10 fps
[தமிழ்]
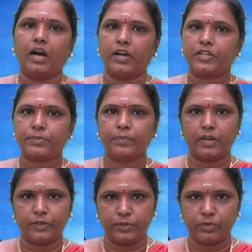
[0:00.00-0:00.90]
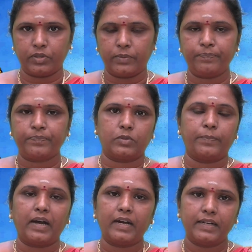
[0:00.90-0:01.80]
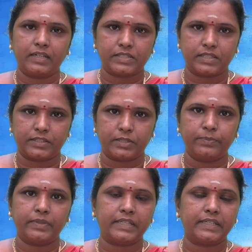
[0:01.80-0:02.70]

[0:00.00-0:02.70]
ஆயுஷ்மான் யோகம் இப்போ மகா நட்சத்திரம்